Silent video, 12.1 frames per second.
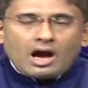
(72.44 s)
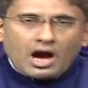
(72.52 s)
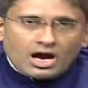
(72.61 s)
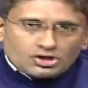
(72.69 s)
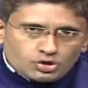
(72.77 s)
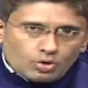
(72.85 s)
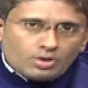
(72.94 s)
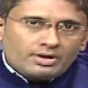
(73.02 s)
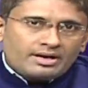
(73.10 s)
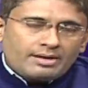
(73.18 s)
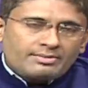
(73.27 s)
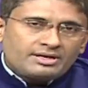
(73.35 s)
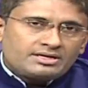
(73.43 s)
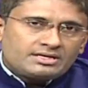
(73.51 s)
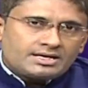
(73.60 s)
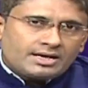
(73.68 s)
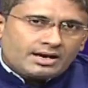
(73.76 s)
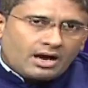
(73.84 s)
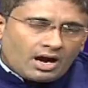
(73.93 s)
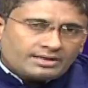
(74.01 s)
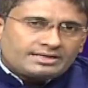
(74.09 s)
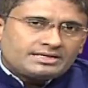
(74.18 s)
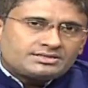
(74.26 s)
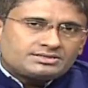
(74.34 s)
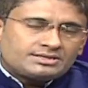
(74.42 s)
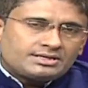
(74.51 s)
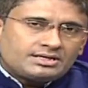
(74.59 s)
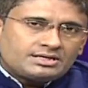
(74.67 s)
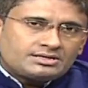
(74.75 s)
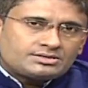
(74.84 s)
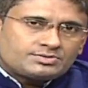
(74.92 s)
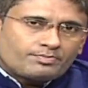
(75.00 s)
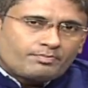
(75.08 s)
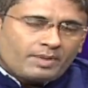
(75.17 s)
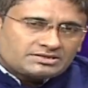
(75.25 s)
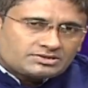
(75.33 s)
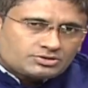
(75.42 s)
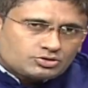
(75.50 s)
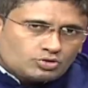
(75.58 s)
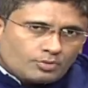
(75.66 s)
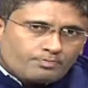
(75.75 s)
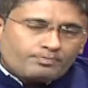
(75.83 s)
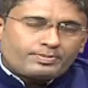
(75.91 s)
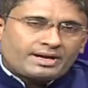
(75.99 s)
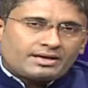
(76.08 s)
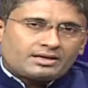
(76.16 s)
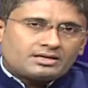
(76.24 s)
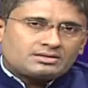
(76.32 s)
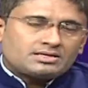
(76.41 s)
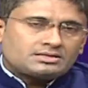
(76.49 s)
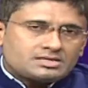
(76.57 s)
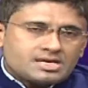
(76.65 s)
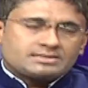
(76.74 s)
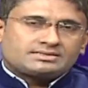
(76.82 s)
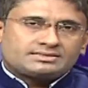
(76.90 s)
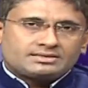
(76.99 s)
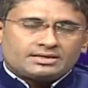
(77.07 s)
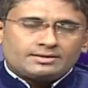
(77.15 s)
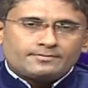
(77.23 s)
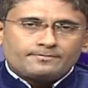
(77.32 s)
আসল রেমিডি খাঁটি জিনিস বাস্তব প্রেক্ষিতে দিয়ে এসছেন